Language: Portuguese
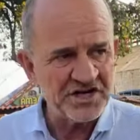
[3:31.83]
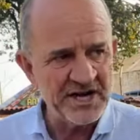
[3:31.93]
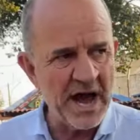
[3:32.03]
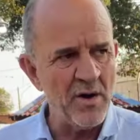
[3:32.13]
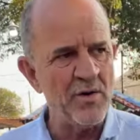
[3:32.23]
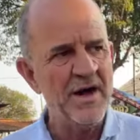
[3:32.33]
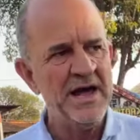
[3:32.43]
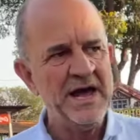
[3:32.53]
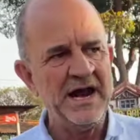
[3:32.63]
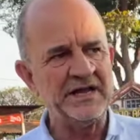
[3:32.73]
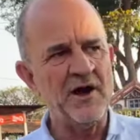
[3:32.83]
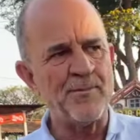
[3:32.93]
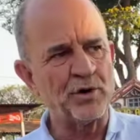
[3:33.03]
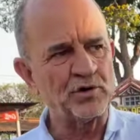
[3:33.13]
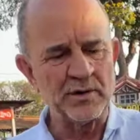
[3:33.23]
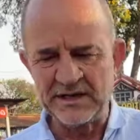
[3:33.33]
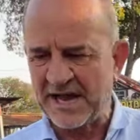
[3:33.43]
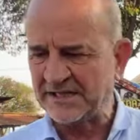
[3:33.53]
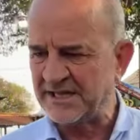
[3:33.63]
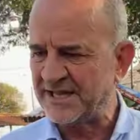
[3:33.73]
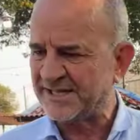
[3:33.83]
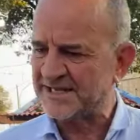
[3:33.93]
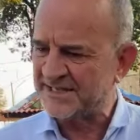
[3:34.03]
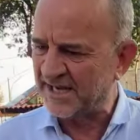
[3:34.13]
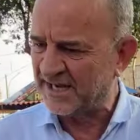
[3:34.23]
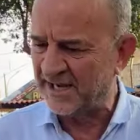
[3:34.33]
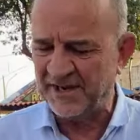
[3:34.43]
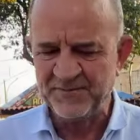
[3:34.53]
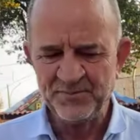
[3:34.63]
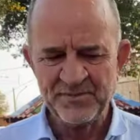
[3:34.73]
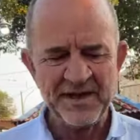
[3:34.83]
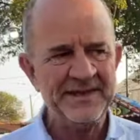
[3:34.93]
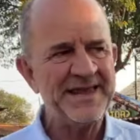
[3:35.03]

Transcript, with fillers: Hoje não. Ele tem a oportunidade de trazer aqui.